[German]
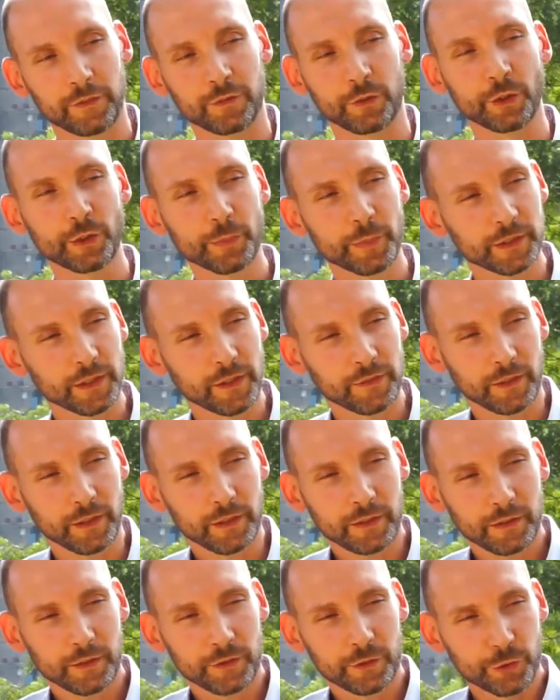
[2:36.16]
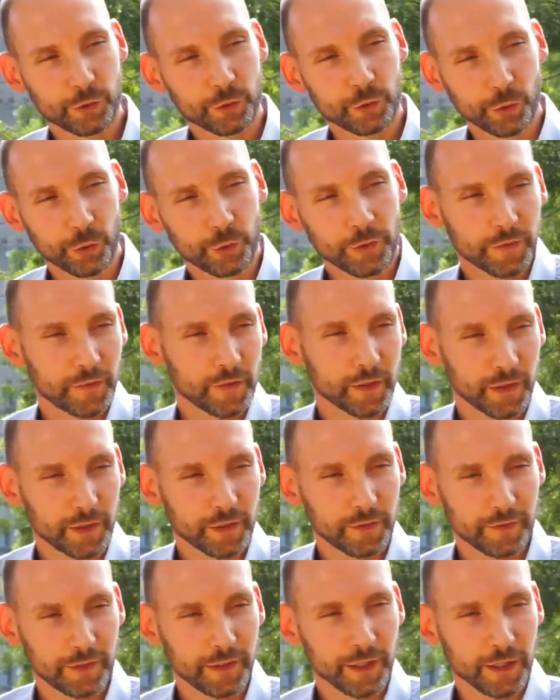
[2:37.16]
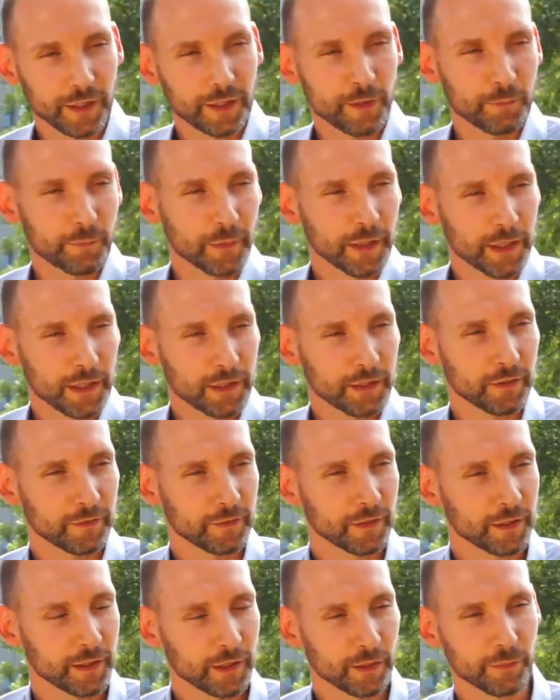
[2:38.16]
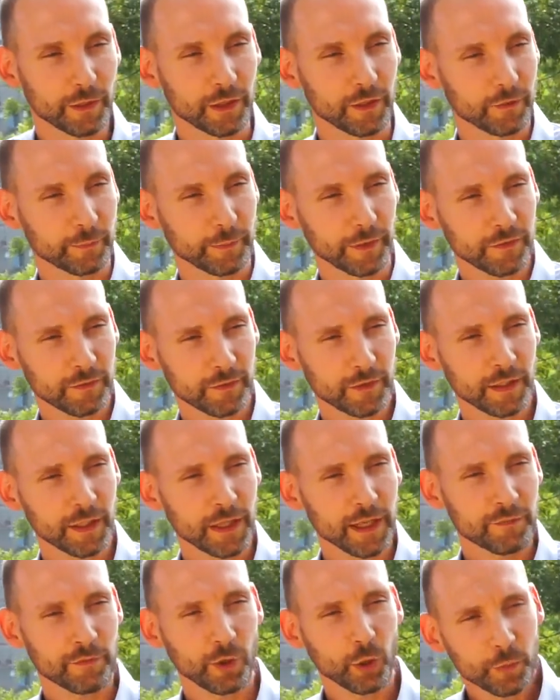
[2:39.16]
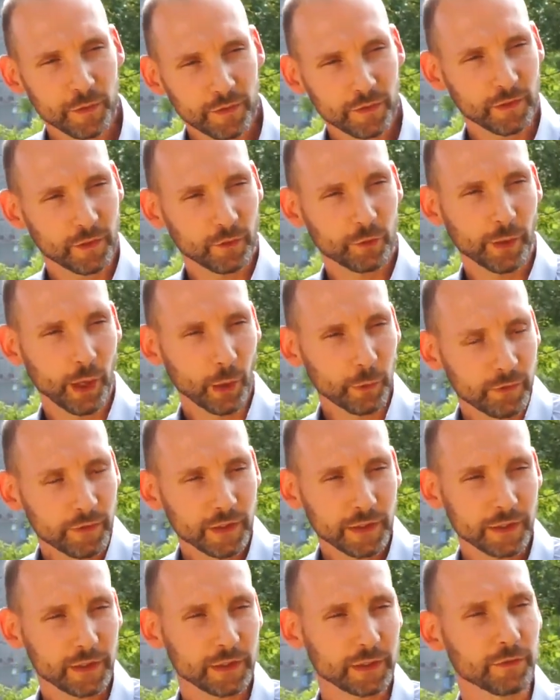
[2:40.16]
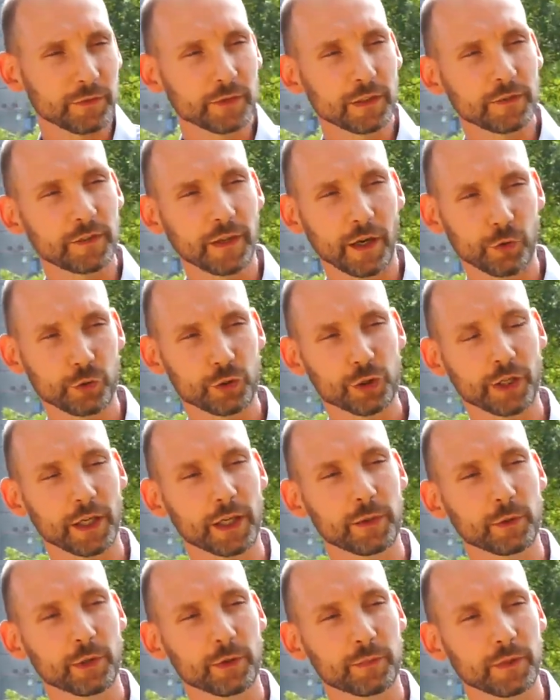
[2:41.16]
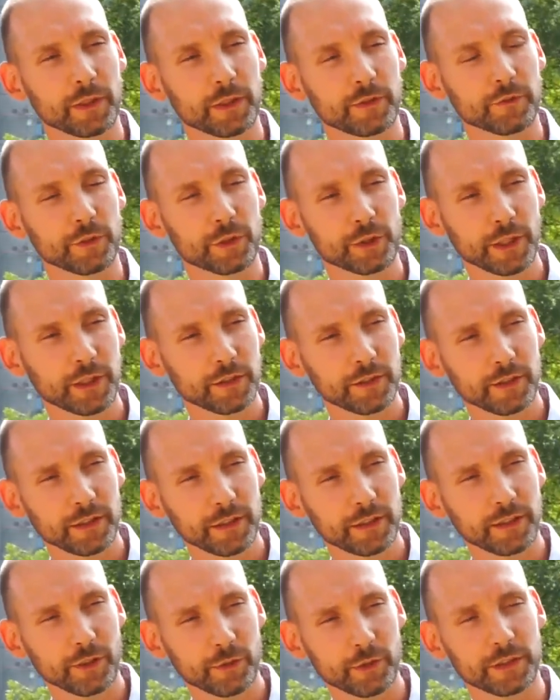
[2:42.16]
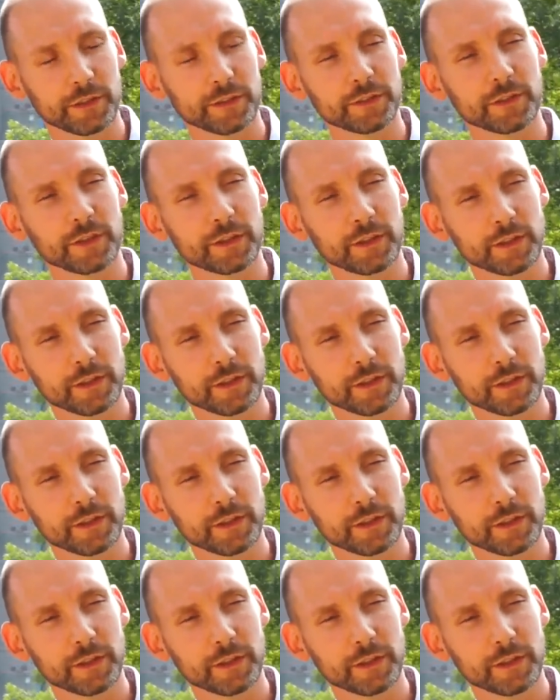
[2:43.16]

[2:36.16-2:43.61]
Jetzt könnte man ja sagen, günstig ist gleich billig, ist ja nicht immer das Beste. Warum ist denn das überhaupt wichtig, dass wir diese Ausschreibungen machen? Was steckt denn da genau dahinter?